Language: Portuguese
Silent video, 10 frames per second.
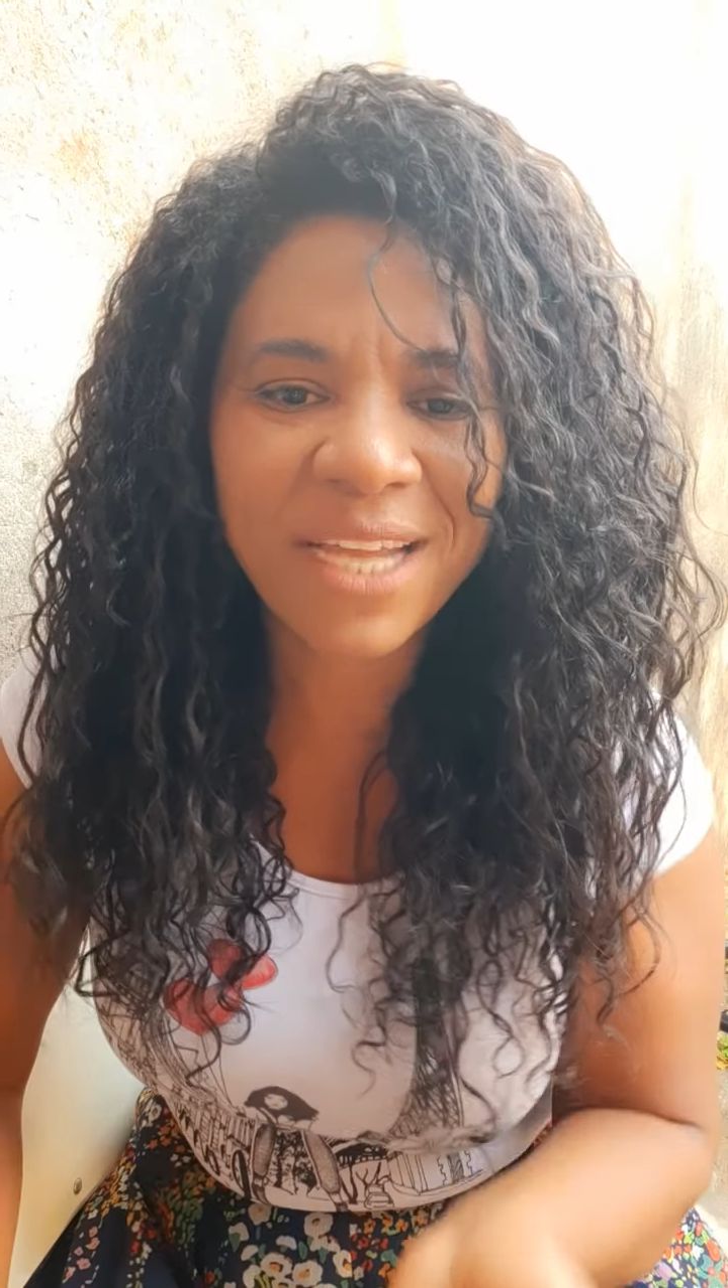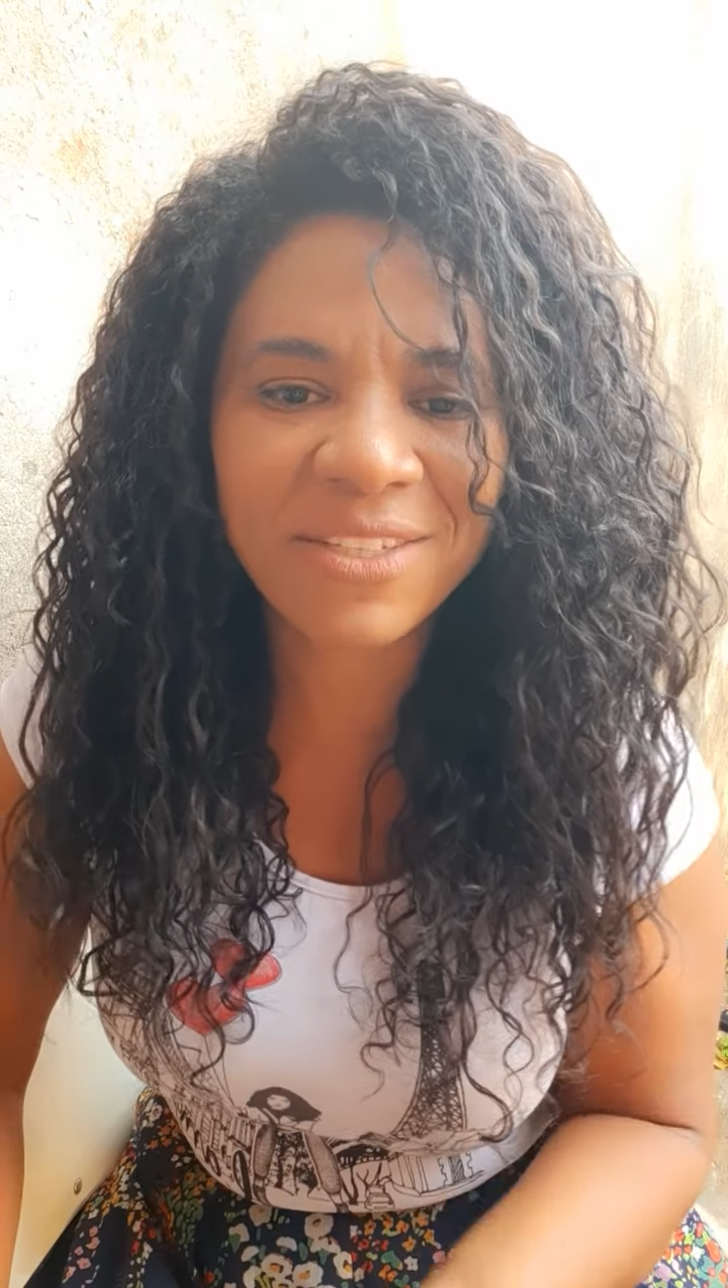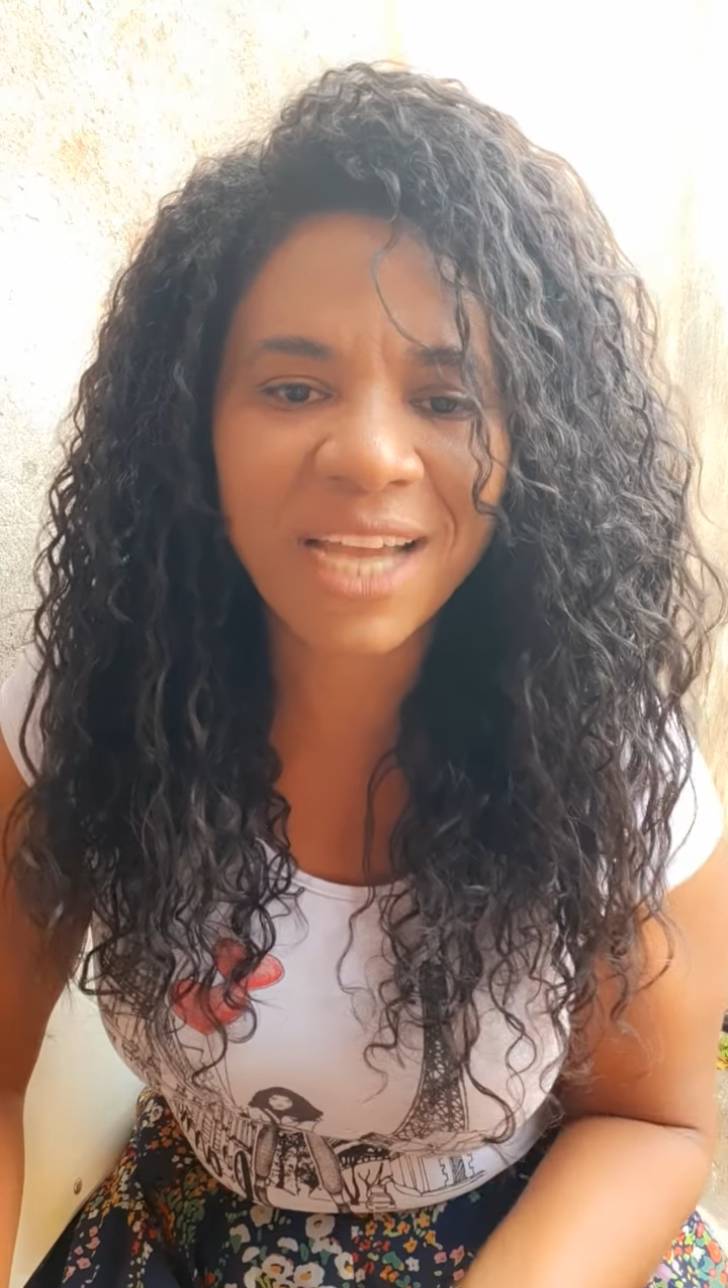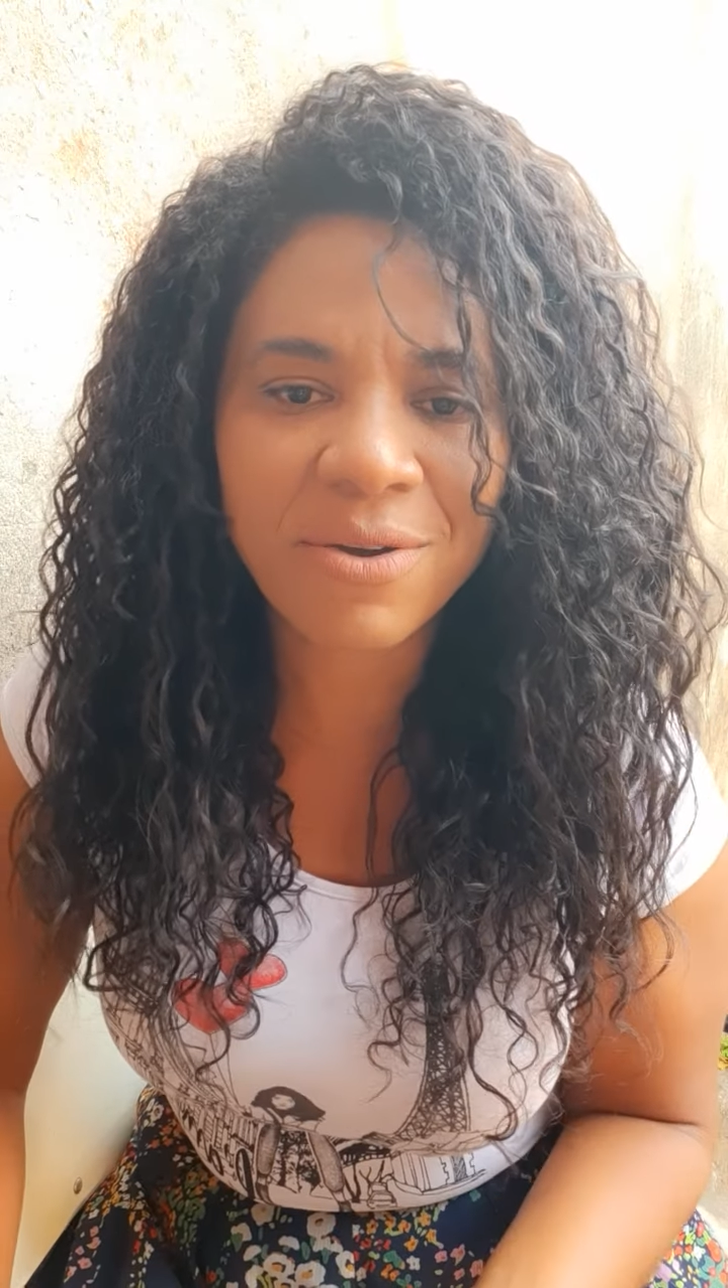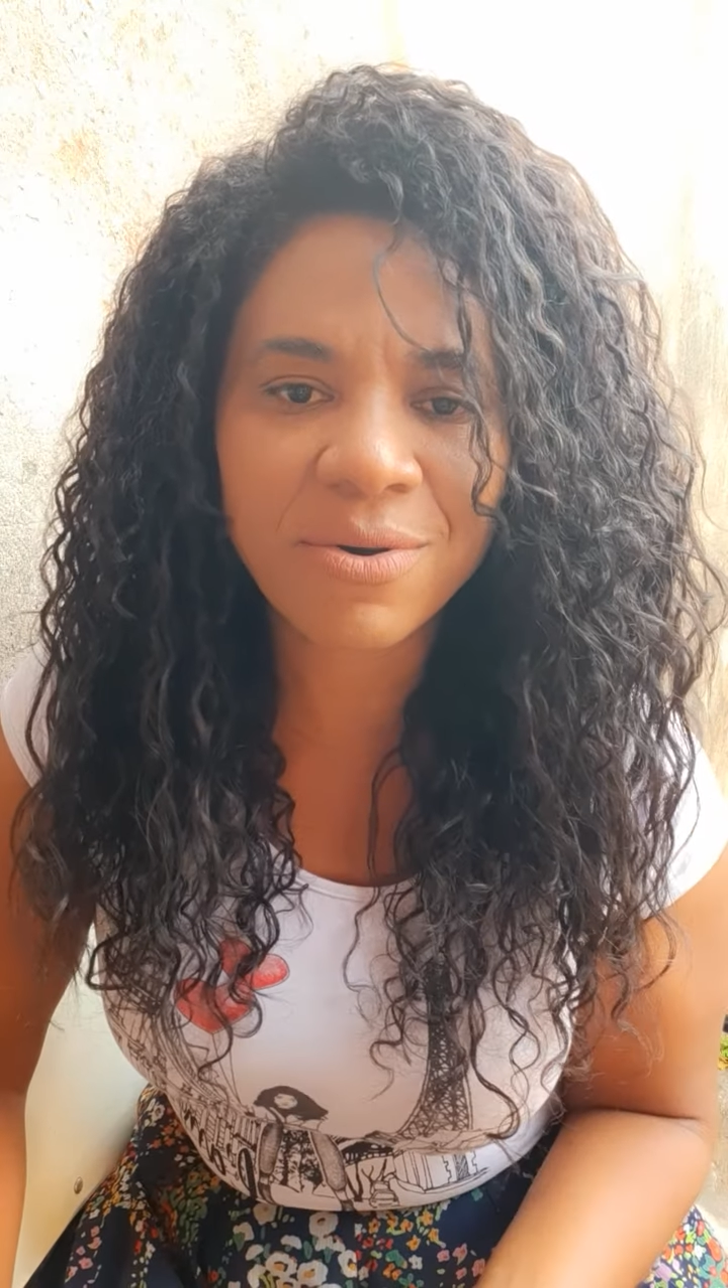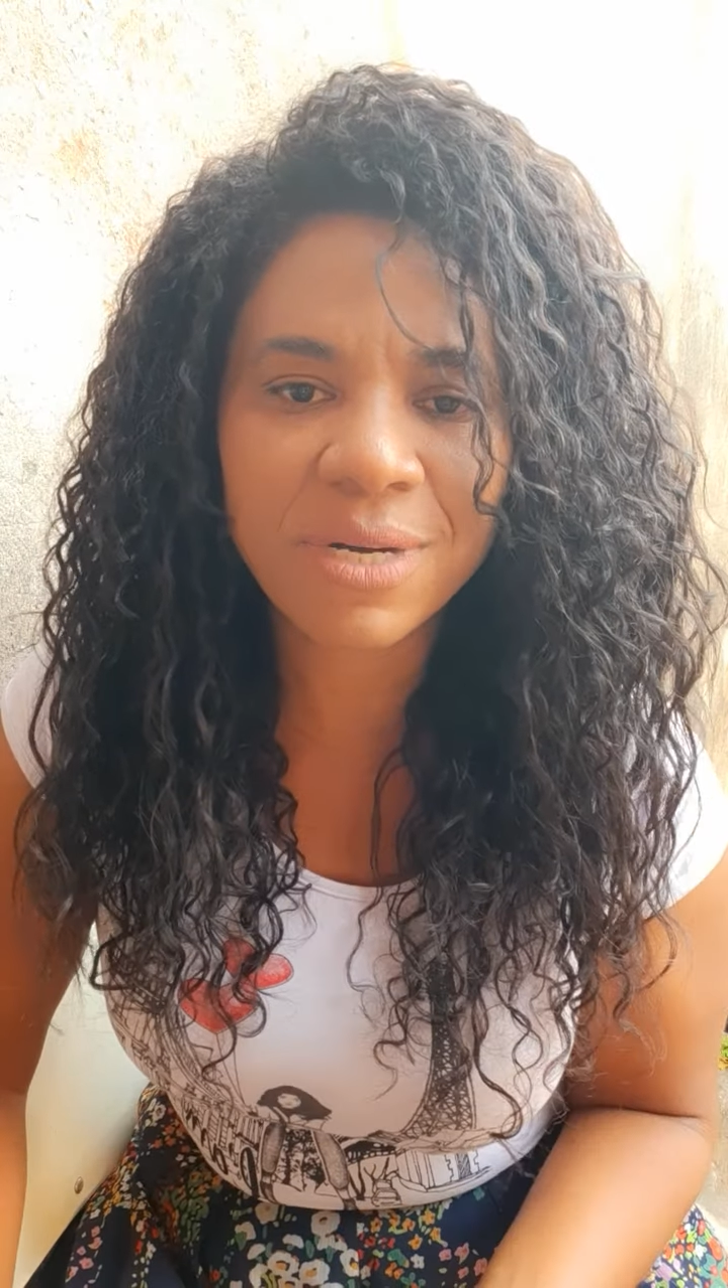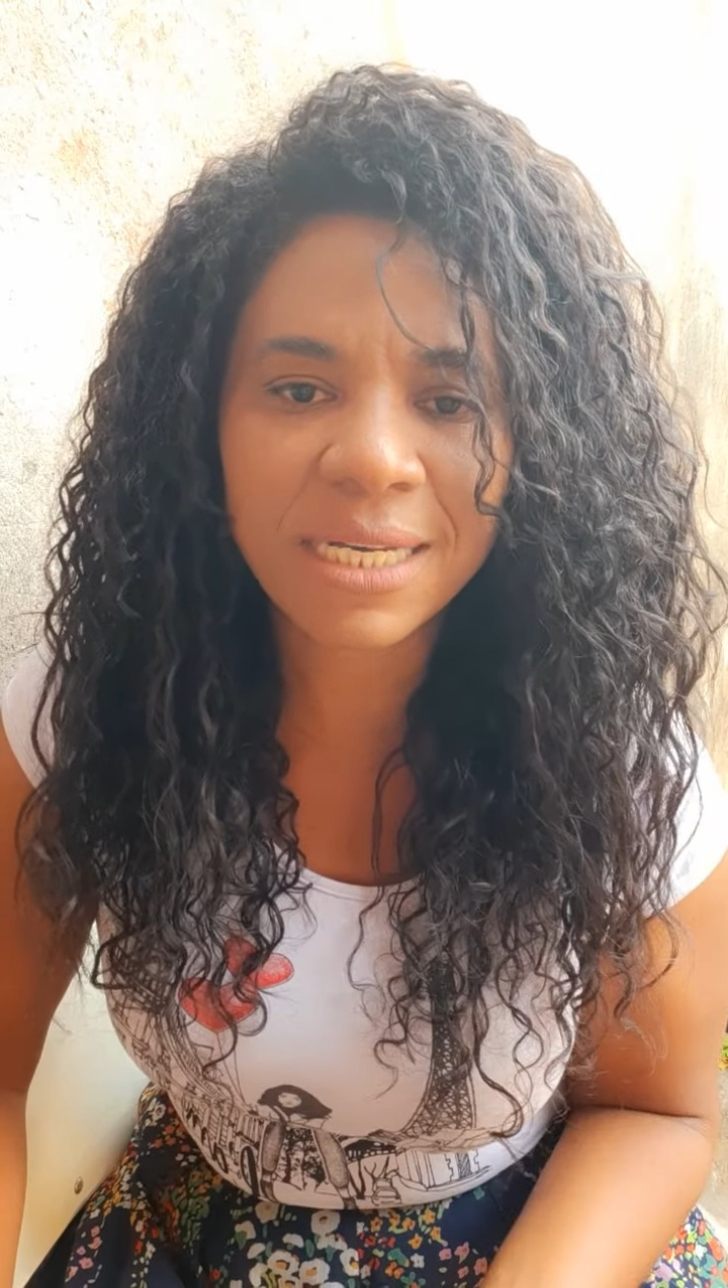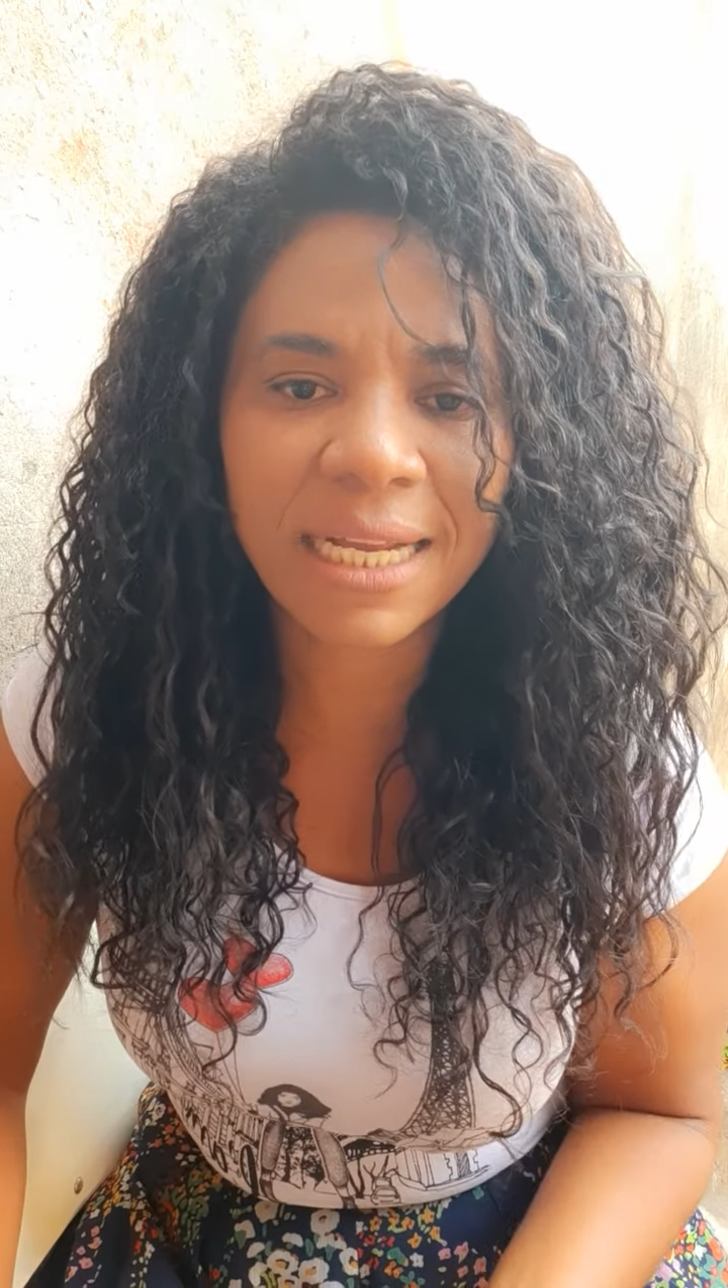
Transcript: é de acordo.